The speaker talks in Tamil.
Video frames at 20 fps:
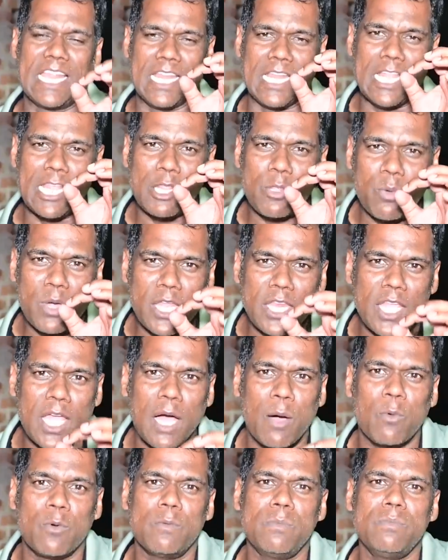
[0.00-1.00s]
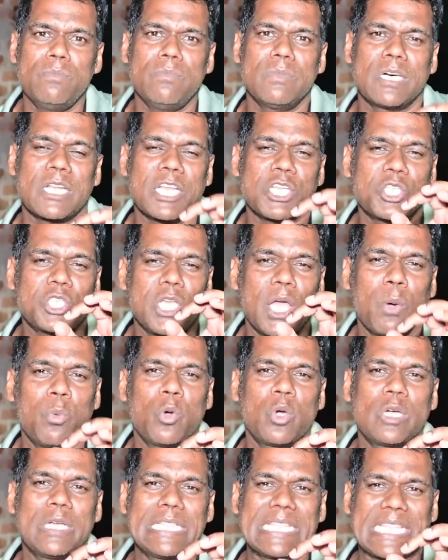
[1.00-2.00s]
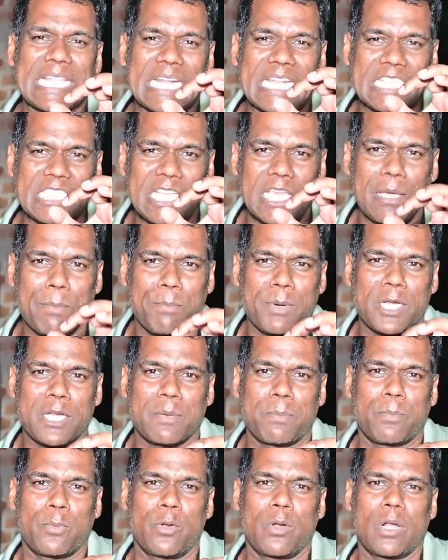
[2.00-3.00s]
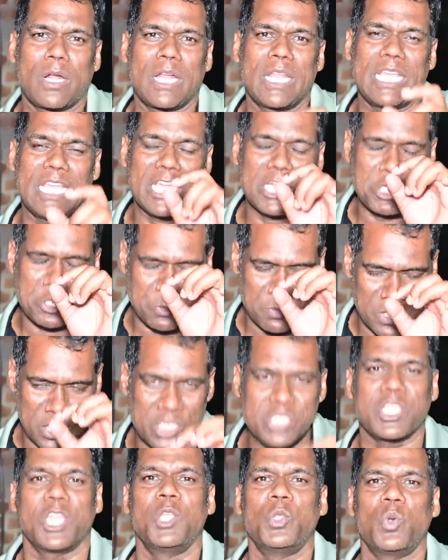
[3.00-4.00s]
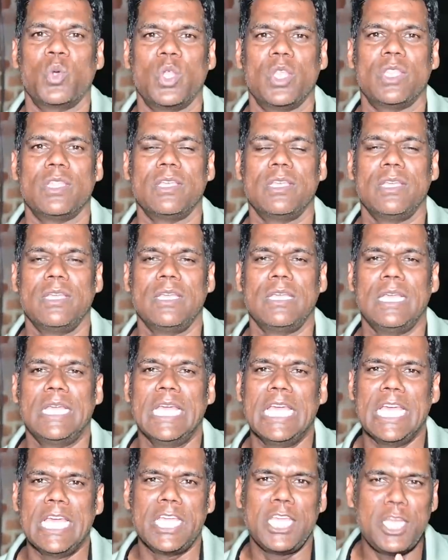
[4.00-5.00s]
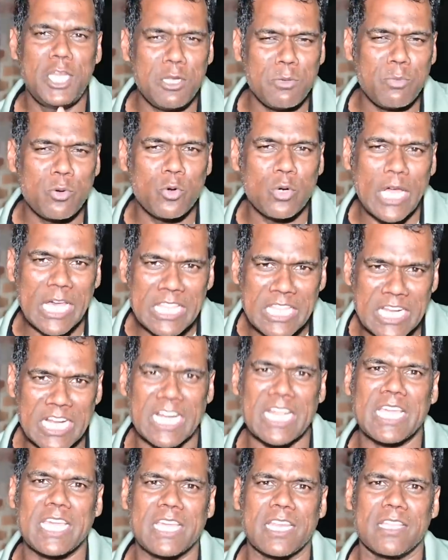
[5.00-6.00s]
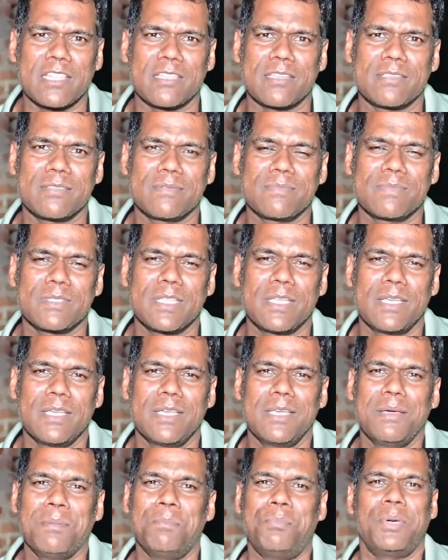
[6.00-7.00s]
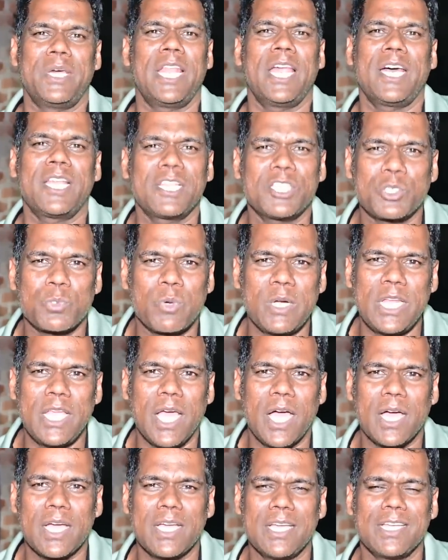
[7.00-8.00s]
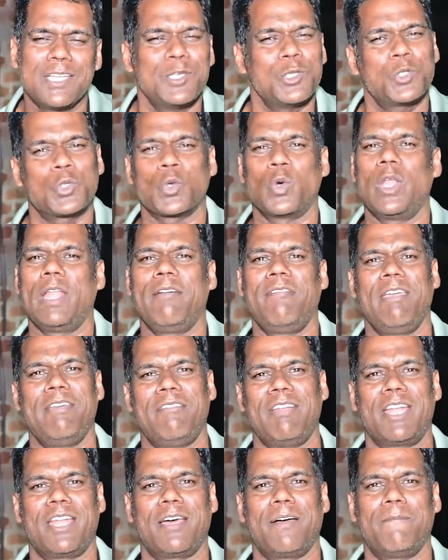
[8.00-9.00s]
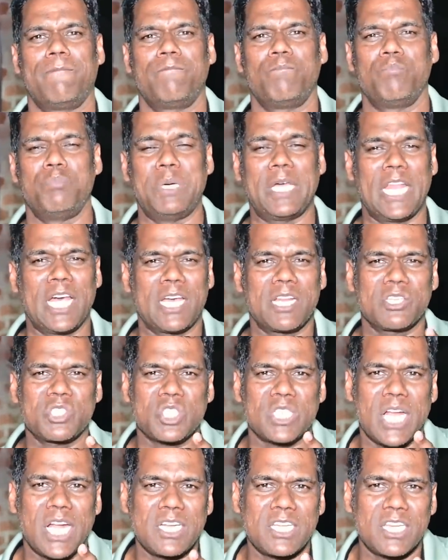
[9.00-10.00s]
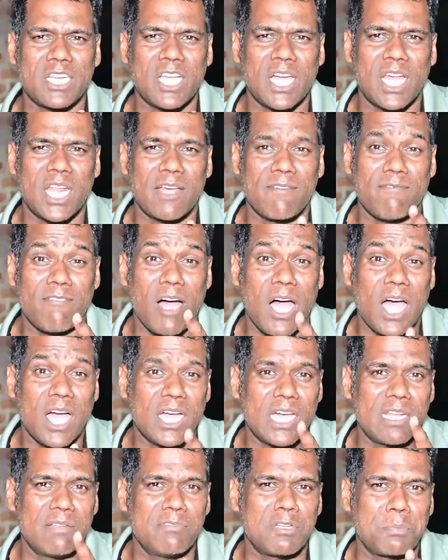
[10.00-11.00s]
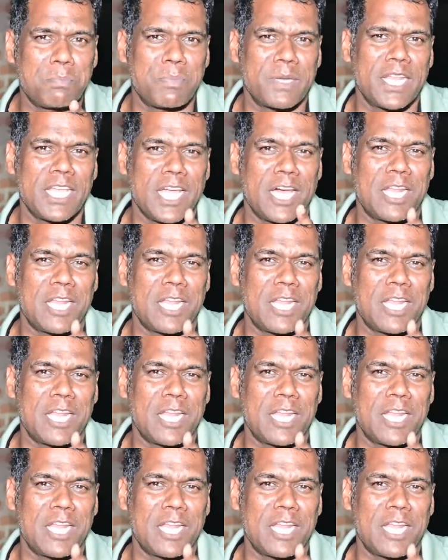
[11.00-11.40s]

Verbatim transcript: லித்வேனியாவும் ரஷ்யாவுக்கு தடை செய்யப்பட்ட பொருட்களை ஏற்றுமதி செய்துள்ளது இன்னும் கூட அது நடக்கிறது பெலாரஸ் வழியாக சொல்லவே வேண்டாம் பெலாரஸ் நாட்டிற்கான வாகன விற்பனை